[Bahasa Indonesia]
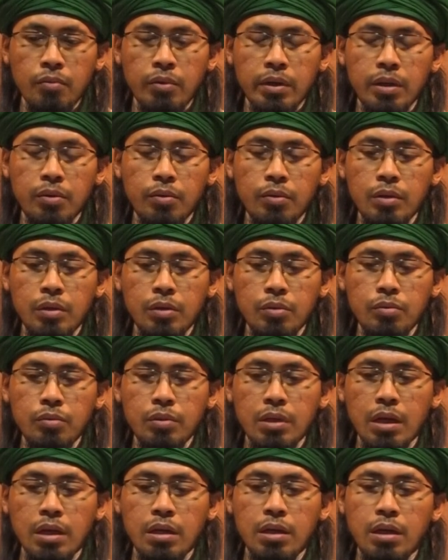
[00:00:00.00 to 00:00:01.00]
wa
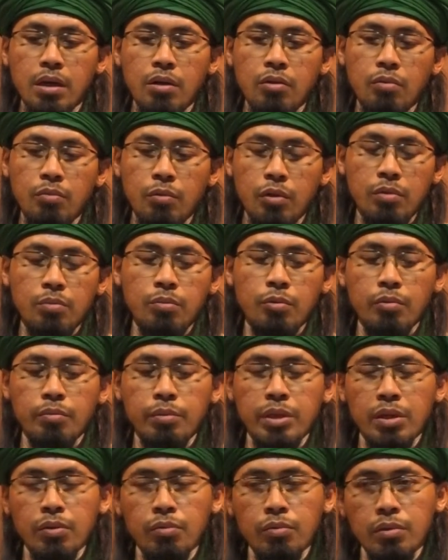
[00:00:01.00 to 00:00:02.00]
yadhunnuna annahumul
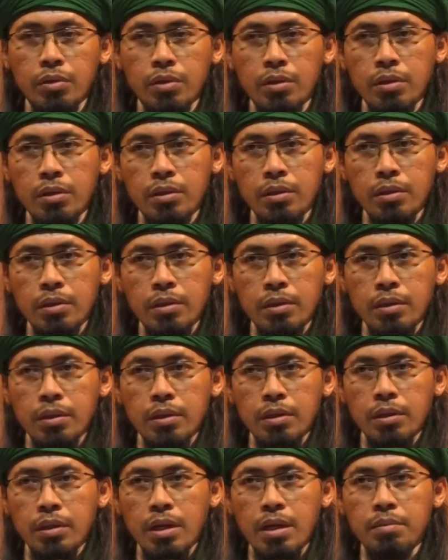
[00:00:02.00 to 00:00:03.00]
mu'minun
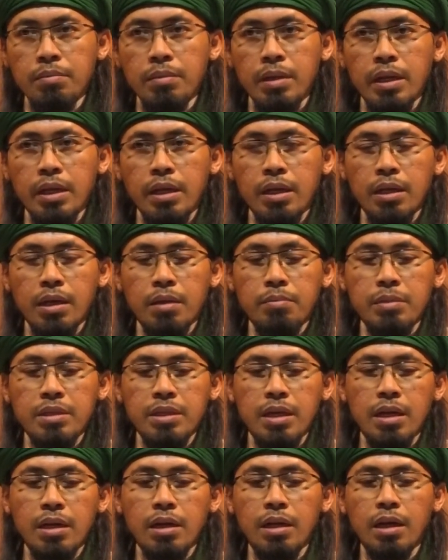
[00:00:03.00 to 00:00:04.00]
dan mereka
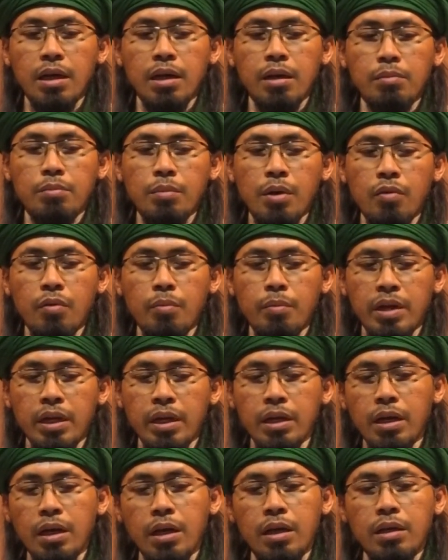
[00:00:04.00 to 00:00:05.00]
menyangka bahwa
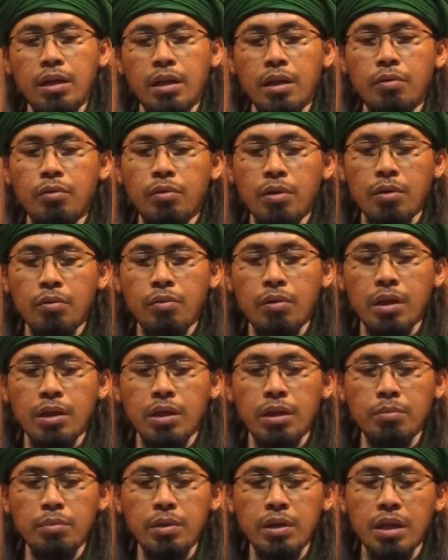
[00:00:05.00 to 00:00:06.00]
mereka adalah
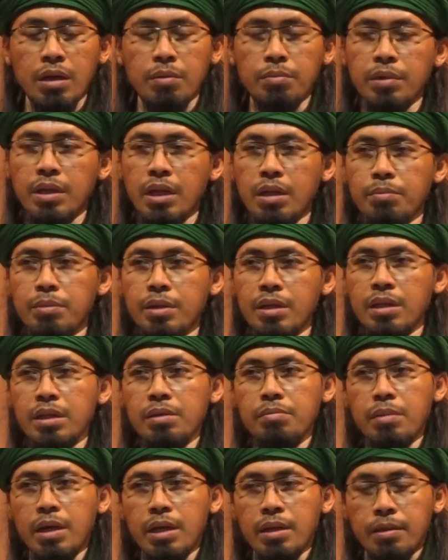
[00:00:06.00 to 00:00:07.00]
orang-orang yang benar-benar
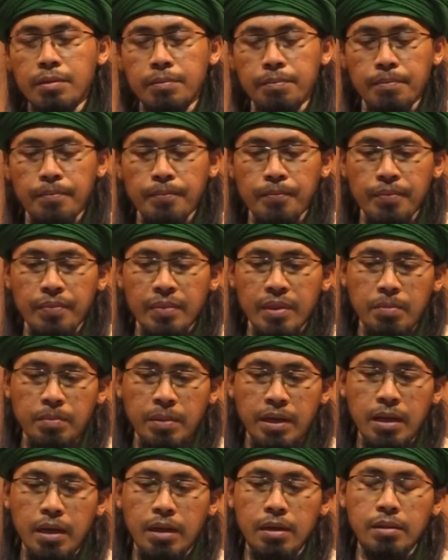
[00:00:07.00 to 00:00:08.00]
beriman
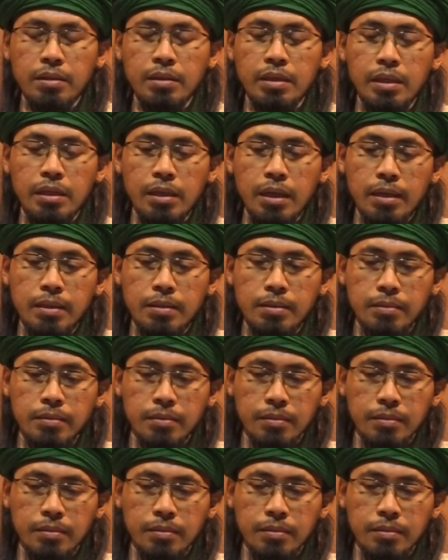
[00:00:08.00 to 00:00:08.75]
padahal tidak